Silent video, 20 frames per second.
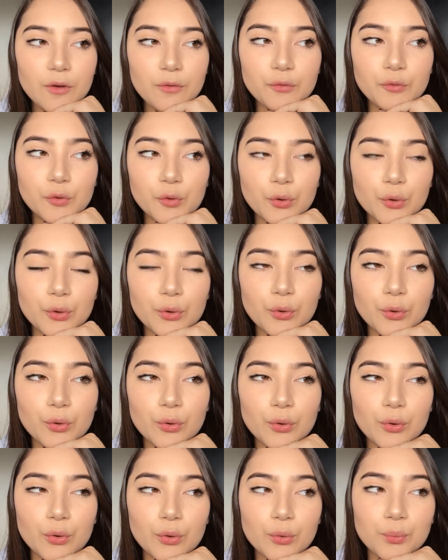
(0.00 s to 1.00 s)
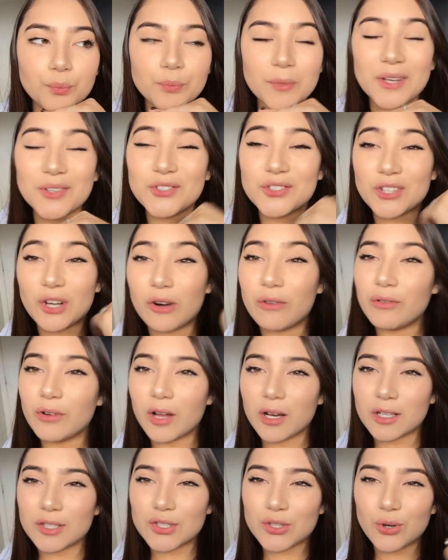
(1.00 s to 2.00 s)
Vou editar o
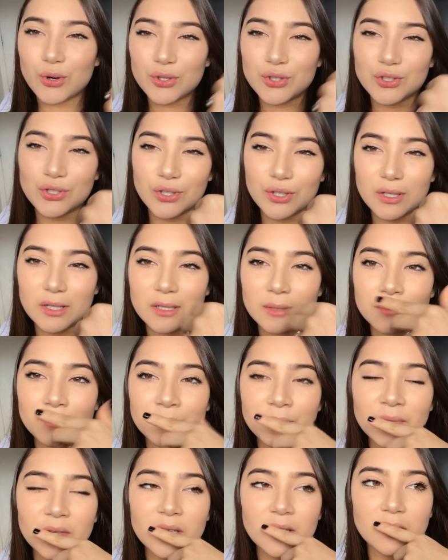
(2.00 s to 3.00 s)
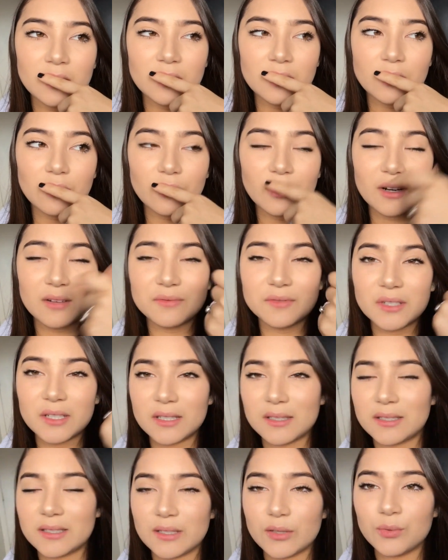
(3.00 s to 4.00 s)
vlog de rotina, que eu
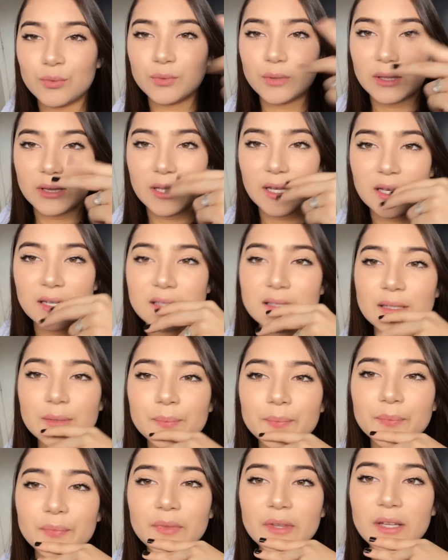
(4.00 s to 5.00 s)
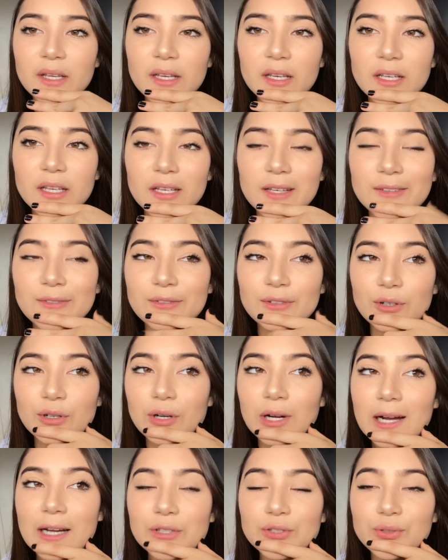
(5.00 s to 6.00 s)
gravei segunda e terça. E vou,
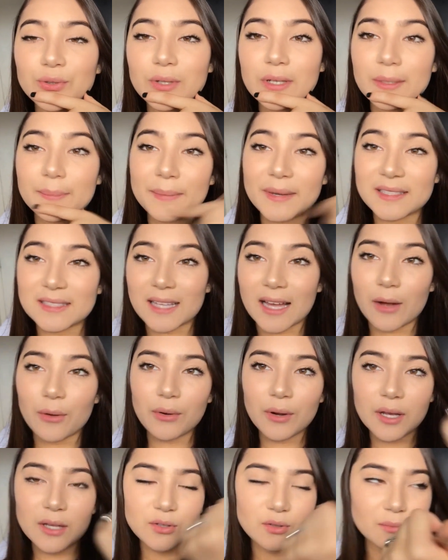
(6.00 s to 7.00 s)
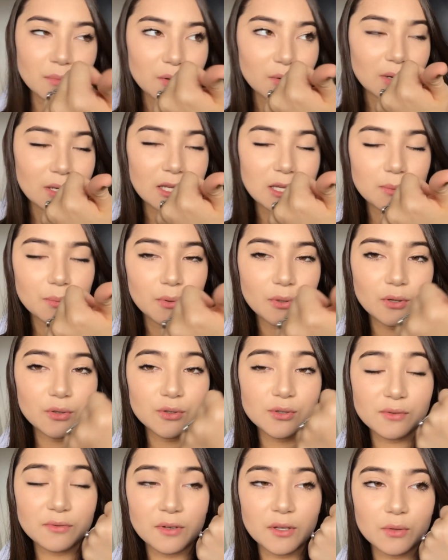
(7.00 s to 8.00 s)
acho que, passar o resuminho ali porque eu
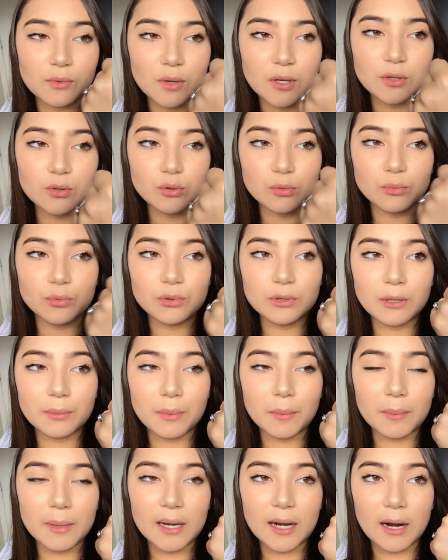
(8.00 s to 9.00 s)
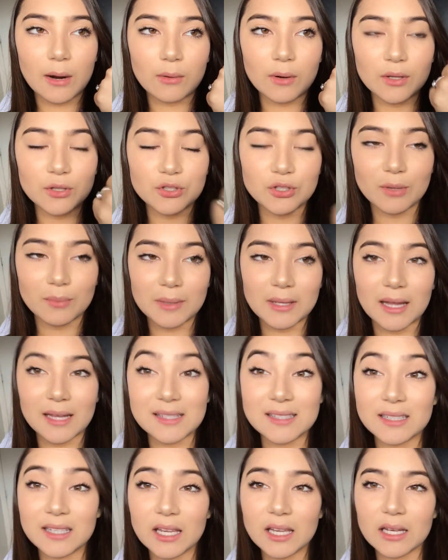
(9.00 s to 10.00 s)
tinha feito um resumo na primeira aula de
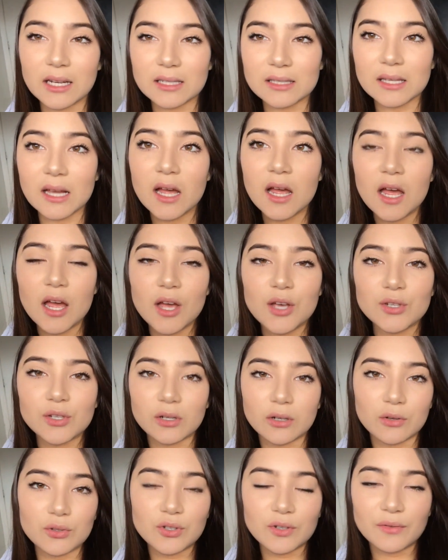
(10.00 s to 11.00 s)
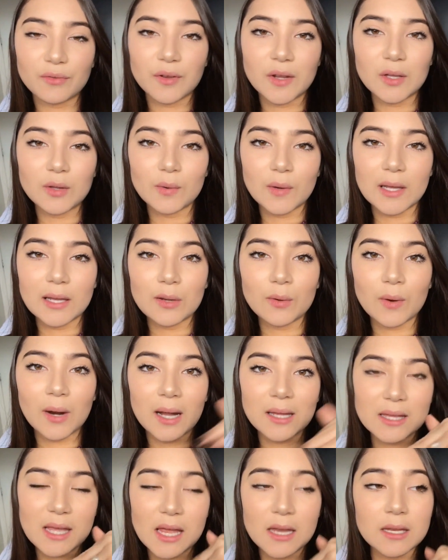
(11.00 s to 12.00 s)
habilidades clínicas, só que eu tinha feito ele num
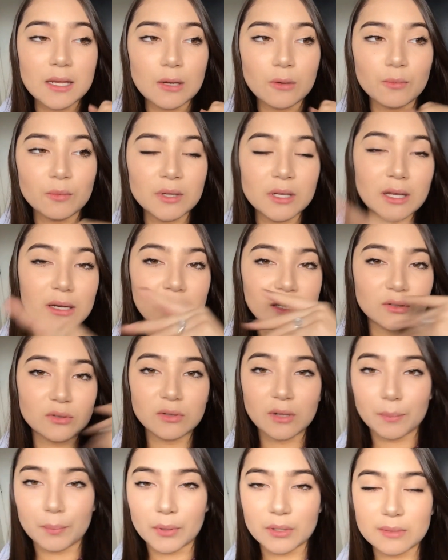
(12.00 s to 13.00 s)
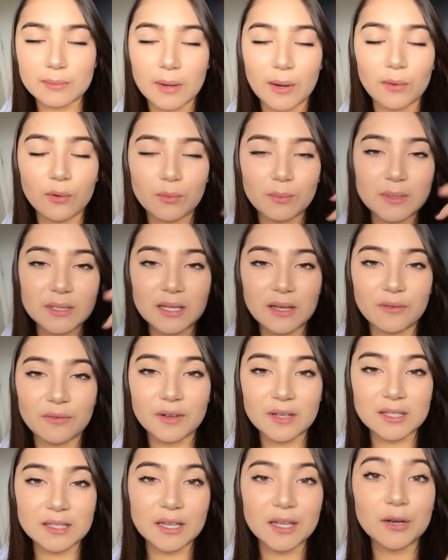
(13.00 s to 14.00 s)
caderninho. E na, na próxima aula eu comecei a
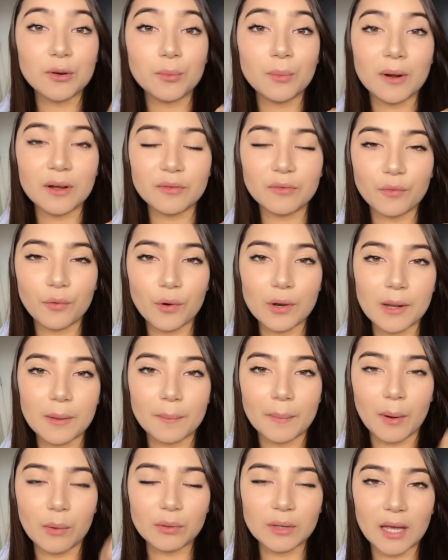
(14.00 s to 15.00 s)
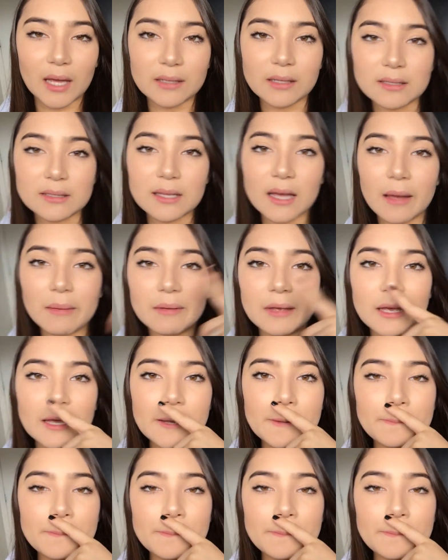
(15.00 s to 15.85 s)
fazer numa folha pautada, sabe?